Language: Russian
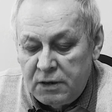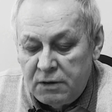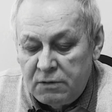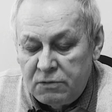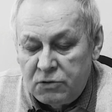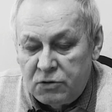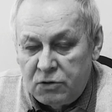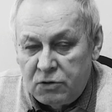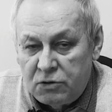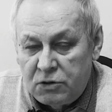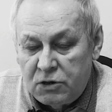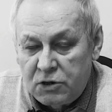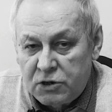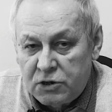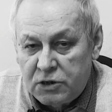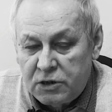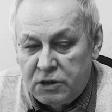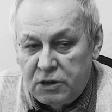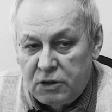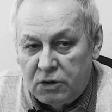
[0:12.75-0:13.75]
Все те
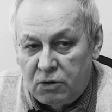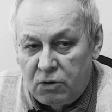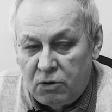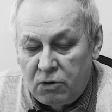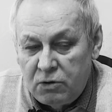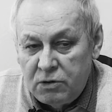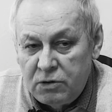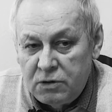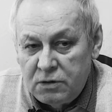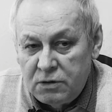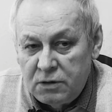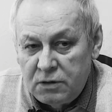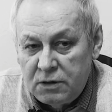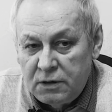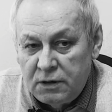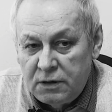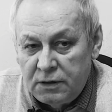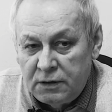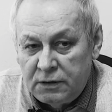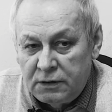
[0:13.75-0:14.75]
же герои,
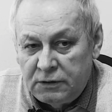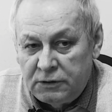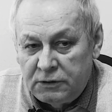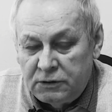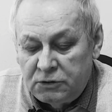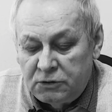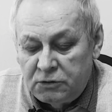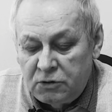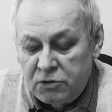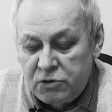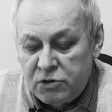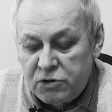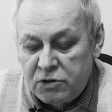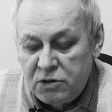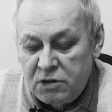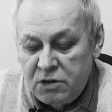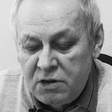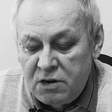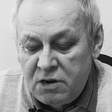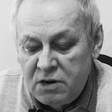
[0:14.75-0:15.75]

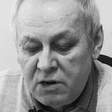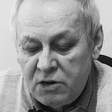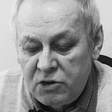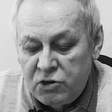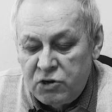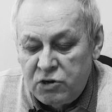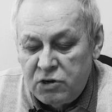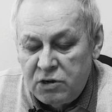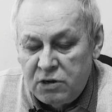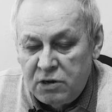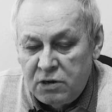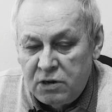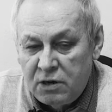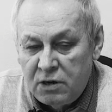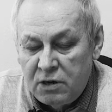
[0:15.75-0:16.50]
источные речи,